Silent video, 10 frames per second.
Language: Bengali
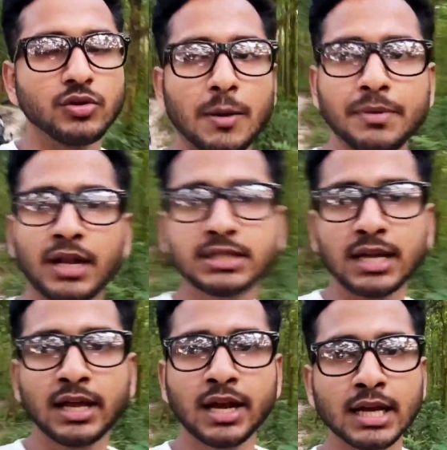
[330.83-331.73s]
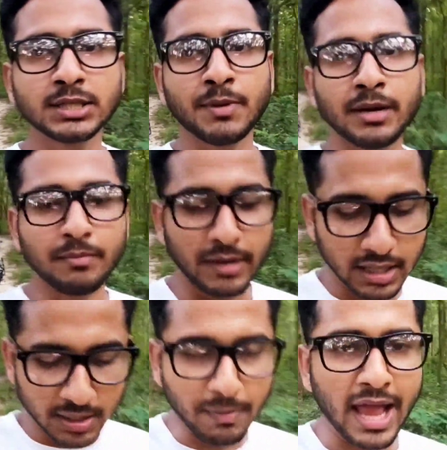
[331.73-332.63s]
তো আপনারা চাইলে এখানে আসতে পারেন
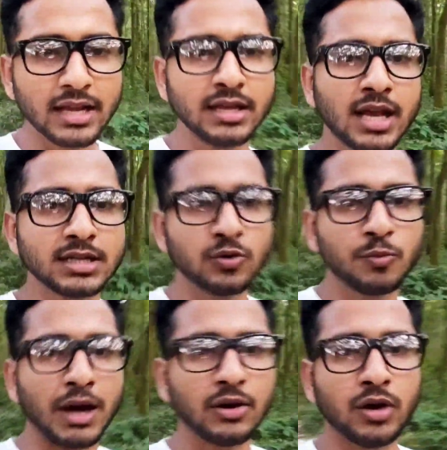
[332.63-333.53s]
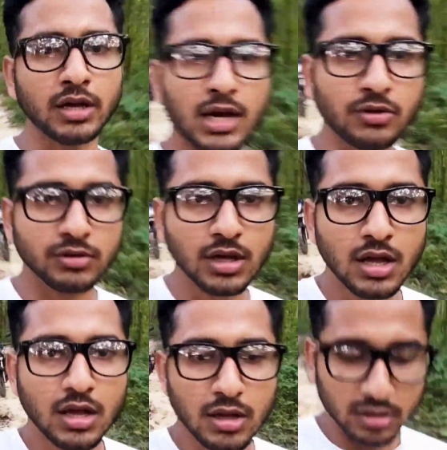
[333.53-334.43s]
মেনলি বাইক নিয়ে আসলে খুব ভালো হয় কারণ
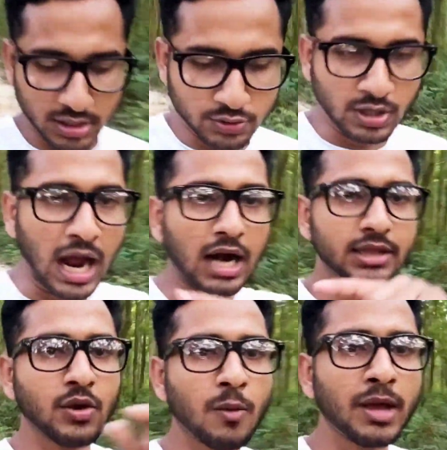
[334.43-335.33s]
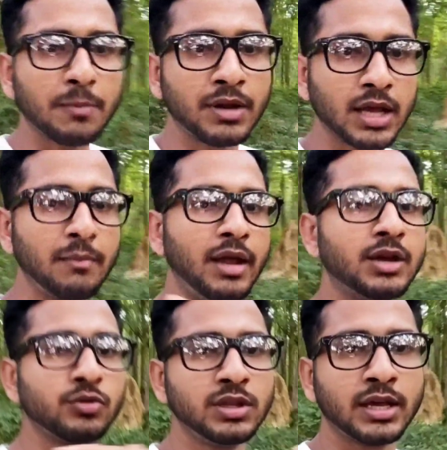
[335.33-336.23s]
কিছুটা হাঁটতে হবে আপনাকে
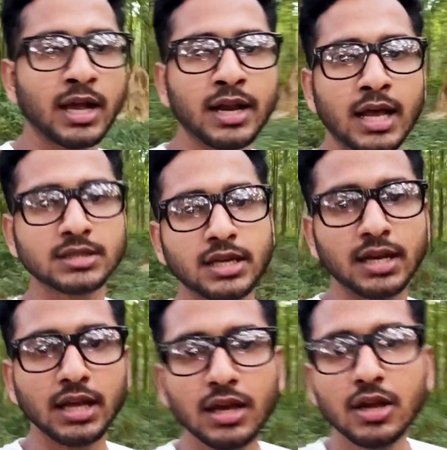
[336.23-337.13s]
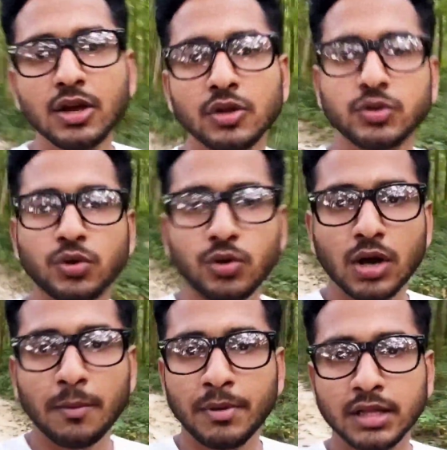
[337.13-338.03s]
মেন রোড থেকে এখানে আসতে গেলে তো
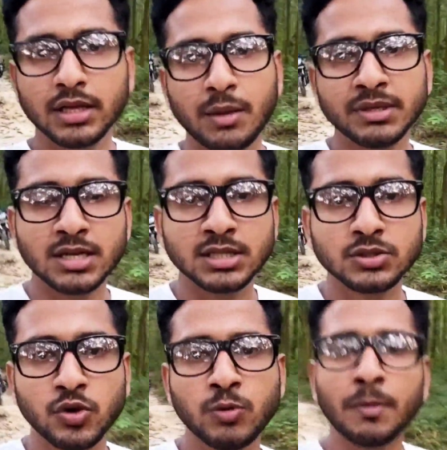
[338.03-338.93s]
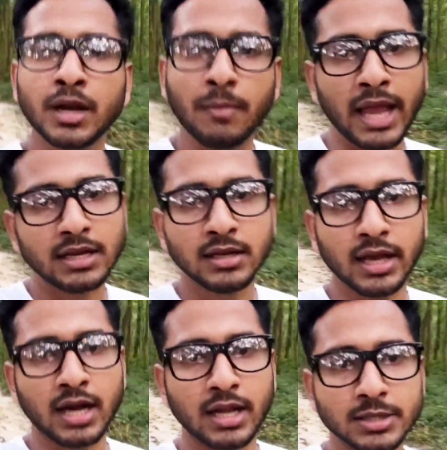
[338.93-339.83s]
আপনাদের আমি সাজেস্ট করবো আপনারা বাইক
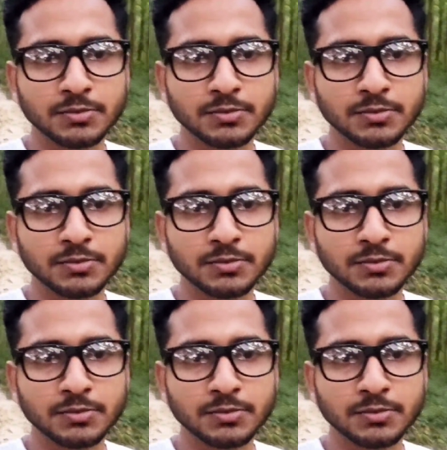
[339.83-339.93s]
নিয়ে এখানে